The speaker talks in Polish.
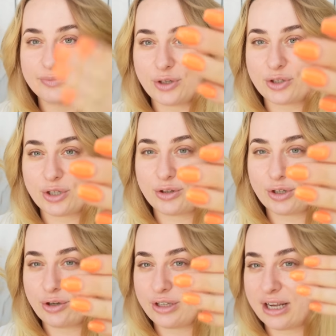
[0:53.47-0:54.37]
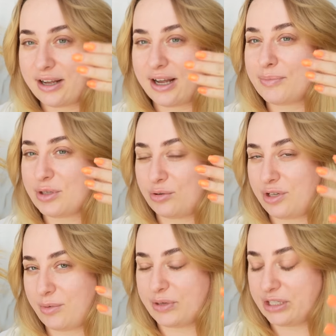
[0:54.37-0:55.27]
noszę od tygodnia,
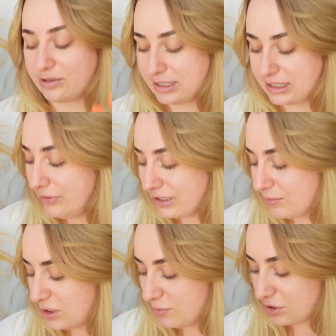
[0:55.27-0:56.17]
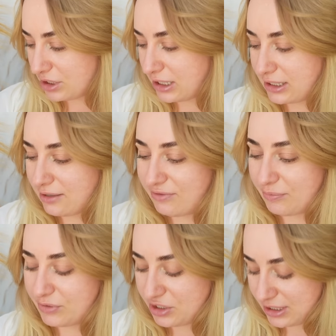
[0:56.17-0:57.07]
absolutnie mam ich dosyć, więc być może nagram Wam
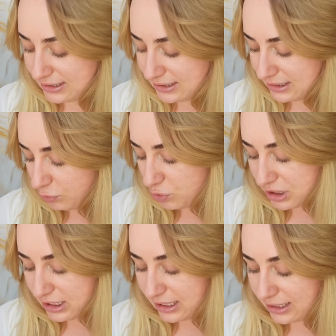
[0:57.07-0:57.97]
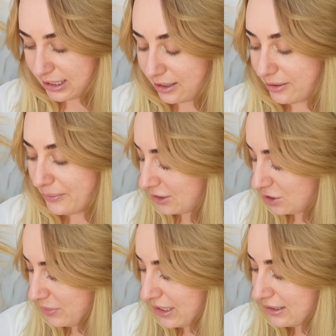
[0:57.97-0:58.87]
też test, mam tu cztery lakiery,
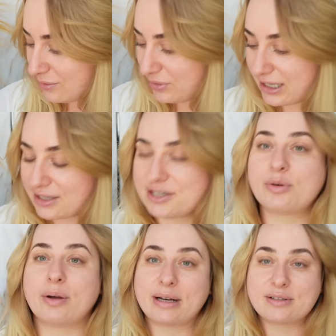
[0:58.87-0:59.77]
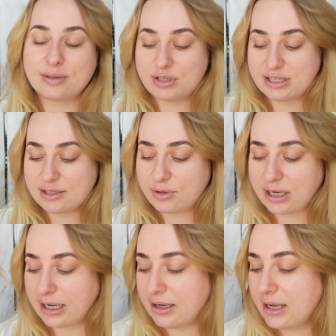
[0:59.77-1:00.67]
także piękny PR, dziękuję bardzo
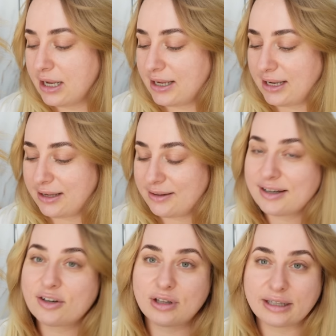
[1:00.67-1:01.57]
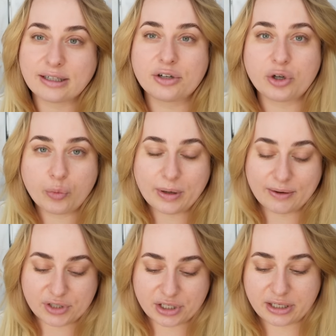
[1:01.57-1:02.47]
przesyłkę i tylko dlatego nie kupiłam
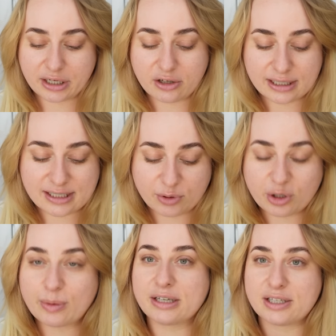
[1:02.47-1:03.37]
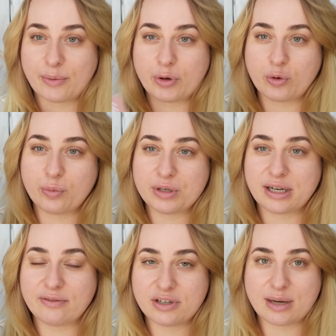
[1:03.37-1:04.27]
wcześniej tej kolekcji, bo normalnie chciałam ją kupić,
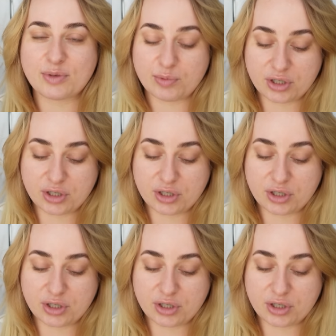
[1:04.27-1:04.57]
ale wiedziałam, że